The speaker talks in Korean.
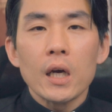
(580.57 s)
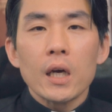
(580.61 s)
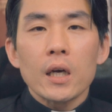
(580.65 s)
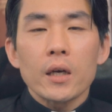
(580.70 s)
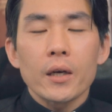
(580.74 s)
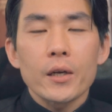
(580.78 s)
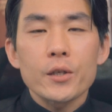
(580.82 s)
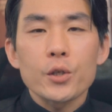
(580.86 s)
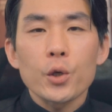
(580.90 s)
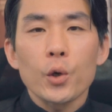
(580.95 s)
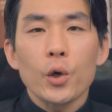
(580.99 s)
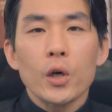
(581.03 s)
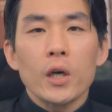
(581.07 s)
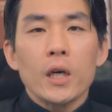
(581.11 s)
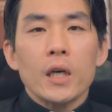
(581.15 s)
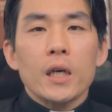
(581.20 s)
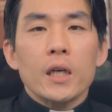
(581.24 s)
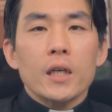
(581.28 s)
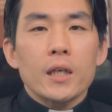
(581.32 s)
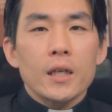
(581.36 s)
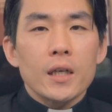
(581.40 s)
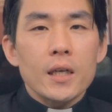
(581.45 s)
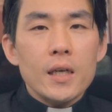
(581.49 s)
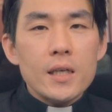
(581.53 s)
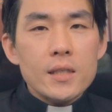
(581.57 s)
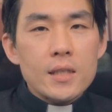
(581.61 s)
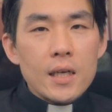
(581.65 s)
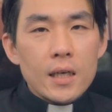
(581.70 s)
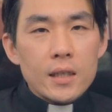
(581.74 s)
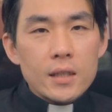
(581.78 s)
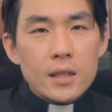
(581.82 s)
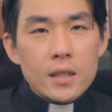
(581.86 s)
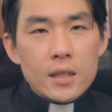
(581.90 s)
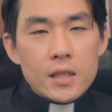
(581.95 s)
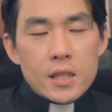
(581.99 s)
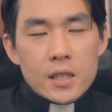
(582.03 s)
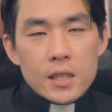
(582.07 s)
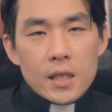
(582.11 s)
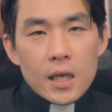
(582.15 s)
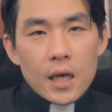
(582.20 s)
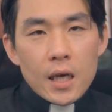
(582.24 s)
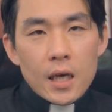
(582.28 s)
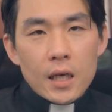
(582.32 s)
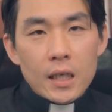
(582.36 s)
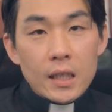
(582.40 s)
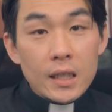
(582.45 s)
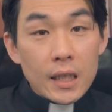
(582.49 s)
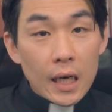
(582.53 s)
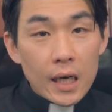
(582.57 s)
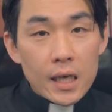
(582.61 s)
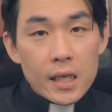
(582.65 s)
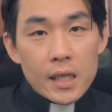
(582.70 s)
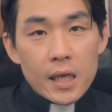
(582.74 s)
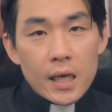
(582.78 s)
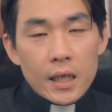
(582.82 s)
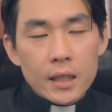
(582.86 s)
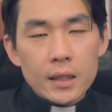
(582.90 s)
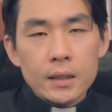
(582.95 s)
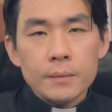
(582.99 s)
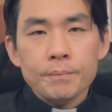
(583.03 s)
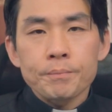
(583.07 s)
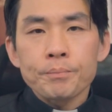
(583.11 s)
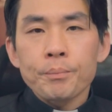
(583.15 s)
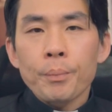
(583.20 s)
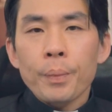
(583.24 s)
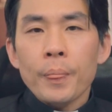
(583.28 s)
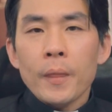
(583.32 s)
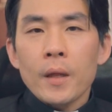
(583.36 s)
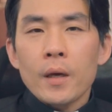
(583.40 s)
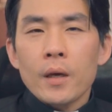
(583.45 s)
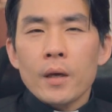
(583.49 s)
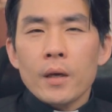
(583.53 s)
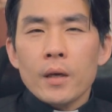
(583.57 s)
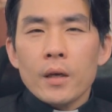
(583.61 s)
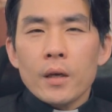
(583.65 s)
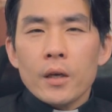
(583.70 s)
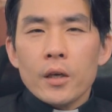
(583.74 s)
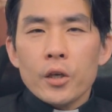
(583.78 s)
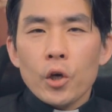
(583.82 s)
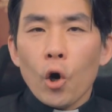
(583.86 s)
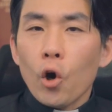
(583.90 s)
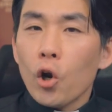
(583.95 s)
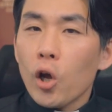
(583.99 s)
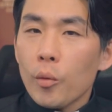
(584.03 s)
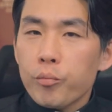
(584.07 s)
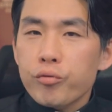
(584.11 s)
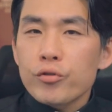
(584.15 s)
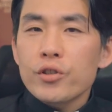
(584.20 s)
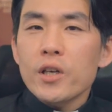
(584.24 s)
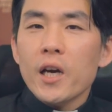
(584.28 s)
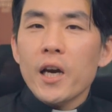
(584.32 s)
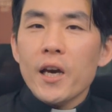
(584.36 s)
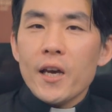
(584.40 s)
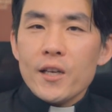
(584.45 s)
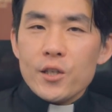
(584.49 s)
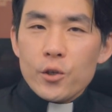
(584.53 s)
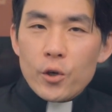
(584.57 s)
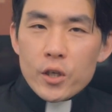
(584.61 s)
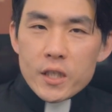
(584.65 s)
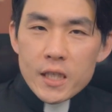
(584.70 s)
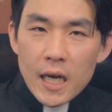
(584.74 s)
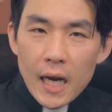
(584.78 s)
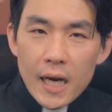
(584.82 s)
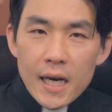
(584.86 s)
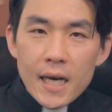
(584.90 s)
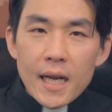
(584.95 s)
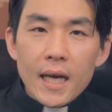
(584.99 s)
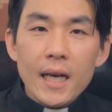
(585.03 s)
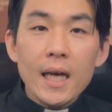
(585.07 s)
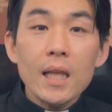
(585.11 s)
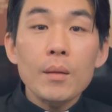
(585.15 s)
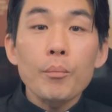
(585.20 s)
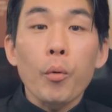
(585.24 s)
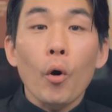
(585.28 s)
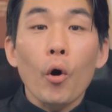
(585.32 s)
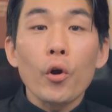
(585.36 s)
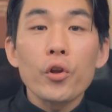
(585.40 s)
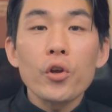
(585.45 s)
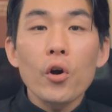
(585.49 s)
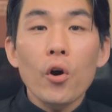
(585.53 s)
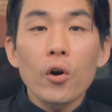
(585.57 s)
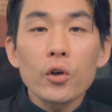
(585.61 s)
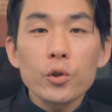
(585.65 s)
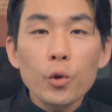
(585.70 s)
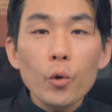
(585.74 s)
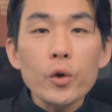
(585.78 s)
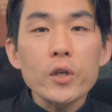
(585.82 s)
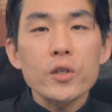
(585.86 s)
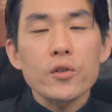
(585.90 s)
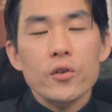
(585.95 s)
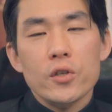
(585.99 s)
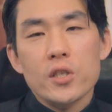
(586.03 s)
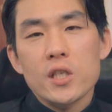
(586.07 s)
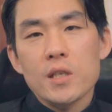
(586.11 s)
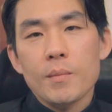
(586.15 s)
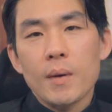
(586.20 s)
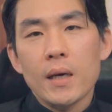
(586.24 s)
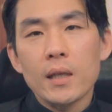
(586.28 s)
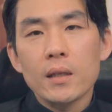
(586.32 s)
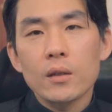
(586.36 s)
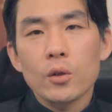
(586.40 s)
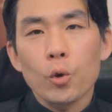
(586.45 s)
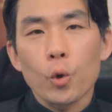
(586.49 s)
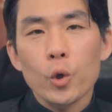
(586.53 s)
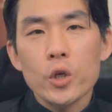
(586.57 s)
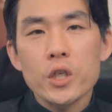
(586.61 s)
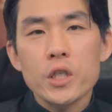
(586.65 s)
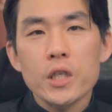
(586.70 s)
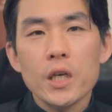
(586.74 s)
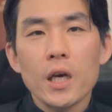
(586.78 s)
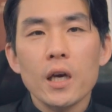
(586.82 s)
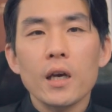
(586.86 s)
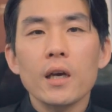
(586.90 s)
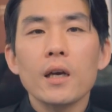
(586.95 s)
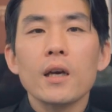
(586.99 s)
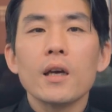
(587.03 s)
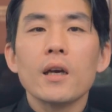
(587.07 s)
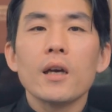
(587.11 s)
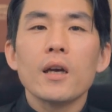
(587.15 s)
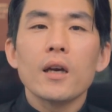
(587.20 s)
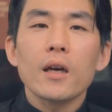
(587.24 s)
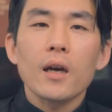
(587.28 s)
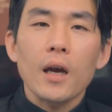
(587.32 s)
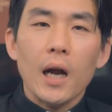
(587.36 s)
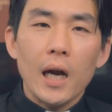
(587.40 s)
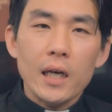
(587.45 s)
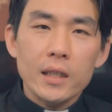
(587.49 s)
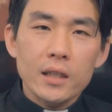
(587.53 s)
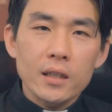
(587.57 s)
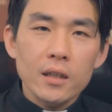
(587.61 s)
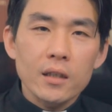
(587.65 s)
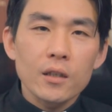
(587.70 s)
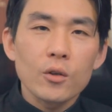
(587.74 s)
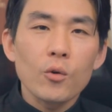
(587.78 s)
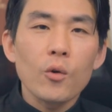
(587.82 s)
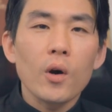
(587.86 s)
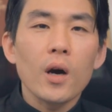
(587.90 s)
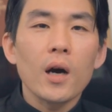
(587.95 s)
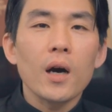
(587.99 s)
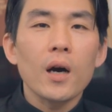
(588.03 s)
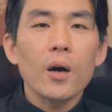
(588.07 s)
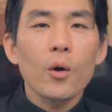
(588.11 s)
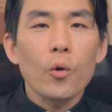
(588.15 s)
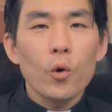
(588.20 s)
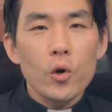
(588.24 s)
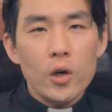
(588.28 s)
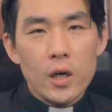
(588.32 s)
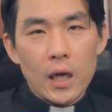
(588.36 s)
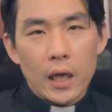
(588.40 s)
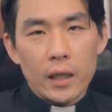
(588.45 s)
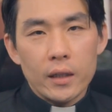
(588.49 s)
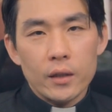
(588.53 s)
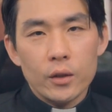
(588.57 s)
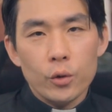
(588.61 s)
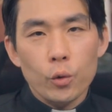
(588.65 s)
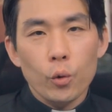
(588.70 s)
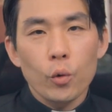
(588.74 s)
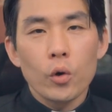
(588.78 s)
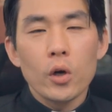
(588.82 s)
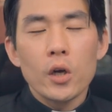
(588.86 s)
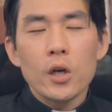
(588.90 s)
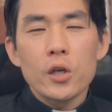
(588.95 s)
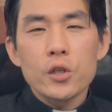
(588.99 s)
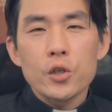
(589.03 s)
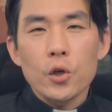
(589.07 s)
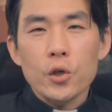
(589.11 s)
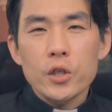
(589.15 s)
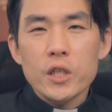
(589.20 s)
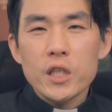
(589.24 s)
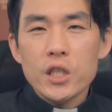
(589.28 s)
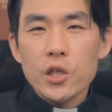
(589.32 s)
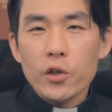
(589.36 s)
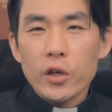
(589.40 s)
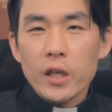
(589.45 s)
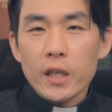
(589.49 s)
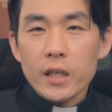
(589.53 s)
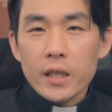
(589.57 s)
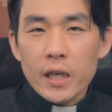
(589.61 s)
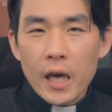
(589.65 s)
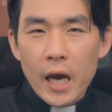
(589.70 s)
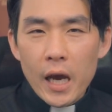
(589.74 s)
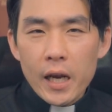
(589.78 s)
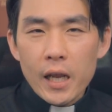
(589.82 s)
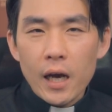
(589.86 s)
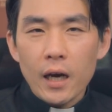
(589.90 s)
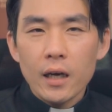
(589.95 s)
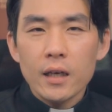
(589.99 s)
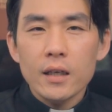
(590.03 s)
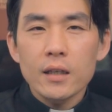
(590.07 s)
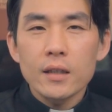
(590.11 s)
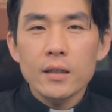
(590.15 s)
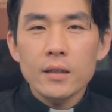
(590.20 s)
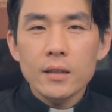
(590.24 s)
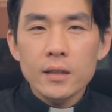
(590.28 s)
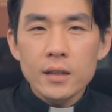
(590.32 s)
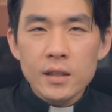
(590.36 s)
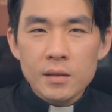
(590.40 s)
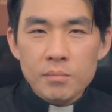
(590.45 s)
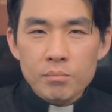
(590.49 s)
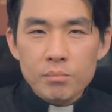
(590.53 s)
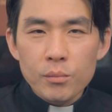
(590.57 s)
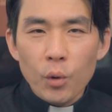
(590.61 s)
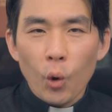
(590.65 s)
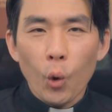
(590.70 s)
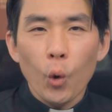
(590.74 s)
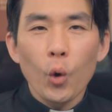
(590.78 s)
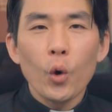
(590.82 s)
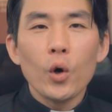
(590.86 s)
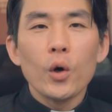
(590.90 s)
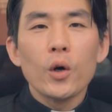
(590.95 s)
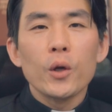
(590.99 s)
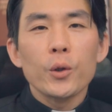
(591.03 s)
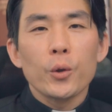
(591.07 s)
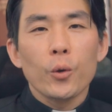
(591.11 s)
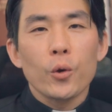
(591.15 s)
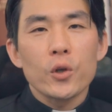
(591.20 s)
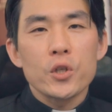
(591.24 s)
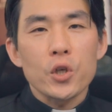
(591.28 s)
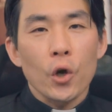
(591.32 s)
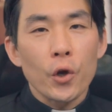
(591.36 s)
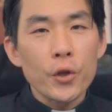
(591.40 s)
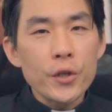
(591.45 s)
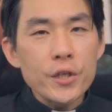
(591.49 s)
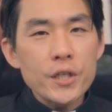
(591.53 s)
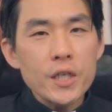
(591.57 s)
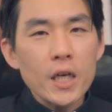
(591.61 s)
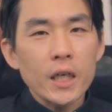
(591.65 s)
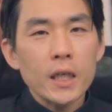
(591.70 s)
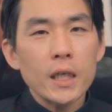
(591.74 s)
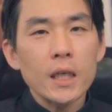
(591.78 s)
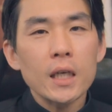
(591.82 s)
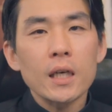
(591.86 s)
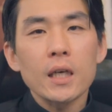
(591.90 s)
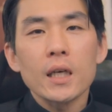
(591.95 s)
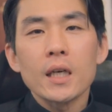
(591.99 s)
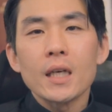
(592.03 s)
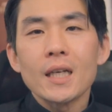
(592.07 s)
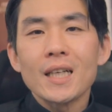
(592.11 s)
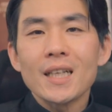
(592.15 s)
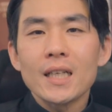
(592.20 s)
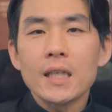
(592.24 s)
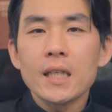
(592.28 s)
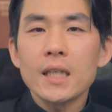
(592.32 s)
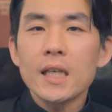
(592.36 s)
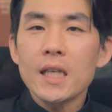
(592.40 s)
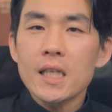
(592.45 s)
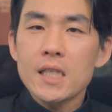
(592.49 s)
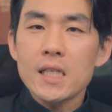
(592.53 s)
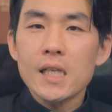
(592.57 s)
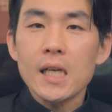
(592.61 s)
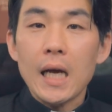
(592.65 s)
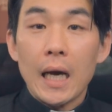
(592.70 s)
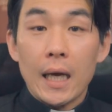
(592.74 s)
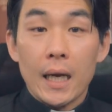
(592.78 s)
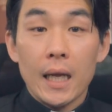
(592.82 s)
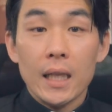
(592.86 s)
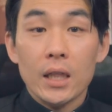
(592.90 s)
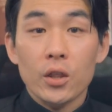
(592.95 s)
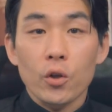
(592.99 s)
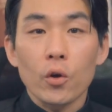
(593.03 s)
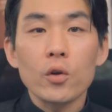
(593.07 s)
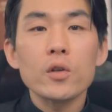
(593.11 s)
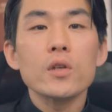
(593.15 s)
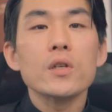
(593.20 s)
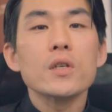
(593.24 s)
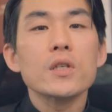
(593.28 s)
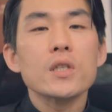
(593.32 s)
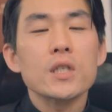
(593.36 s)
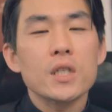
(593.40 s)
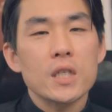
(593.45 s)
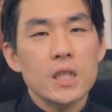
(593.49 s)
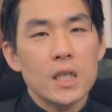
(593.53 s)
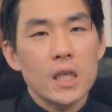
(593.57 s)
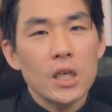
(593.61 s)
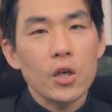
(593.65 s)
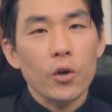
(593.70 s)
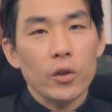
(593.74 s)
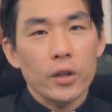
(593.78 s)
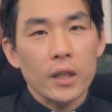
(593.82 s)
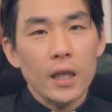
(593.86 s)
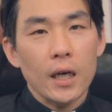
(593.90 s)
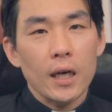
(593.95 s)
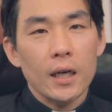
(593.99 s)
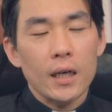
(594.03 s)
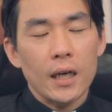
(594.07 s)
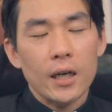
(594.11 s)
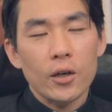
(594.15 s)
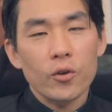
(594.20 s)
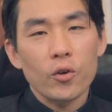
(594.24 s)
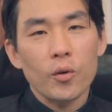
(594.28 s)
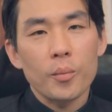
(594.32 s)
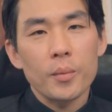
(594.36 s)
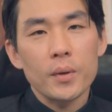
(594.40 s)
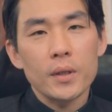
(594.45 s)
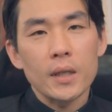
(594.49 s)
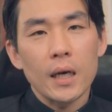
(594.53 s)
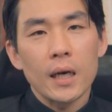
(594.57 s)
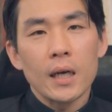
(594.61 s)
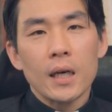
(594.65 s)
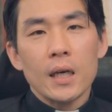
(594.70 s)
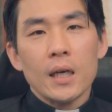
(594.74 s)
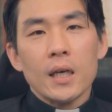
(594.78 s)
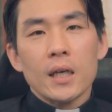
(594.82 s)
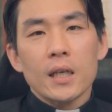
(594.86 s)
그래서 르네상스 시대 이탈리아는 여러 분야에서의 찬란한 번영도 있었지만 동시에 갈등과 혼란, 또 정치적인 계략, 음모, 또 전쟁이 끊이질 않았던 시기였다라는 겁니다.